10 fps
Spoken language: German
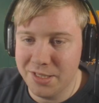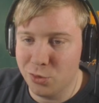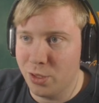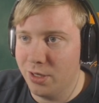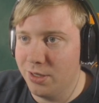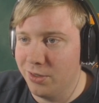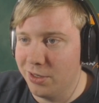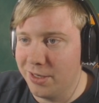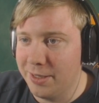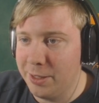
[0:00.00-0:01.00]
nicht so, äh,
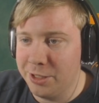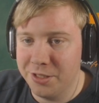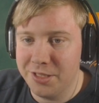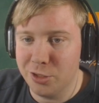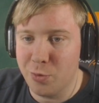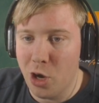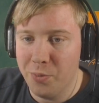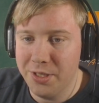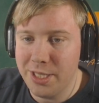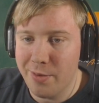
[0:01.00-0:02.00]
oder den interessiert das
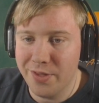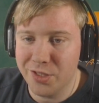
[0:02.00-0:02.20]
überhaupt nicht, aber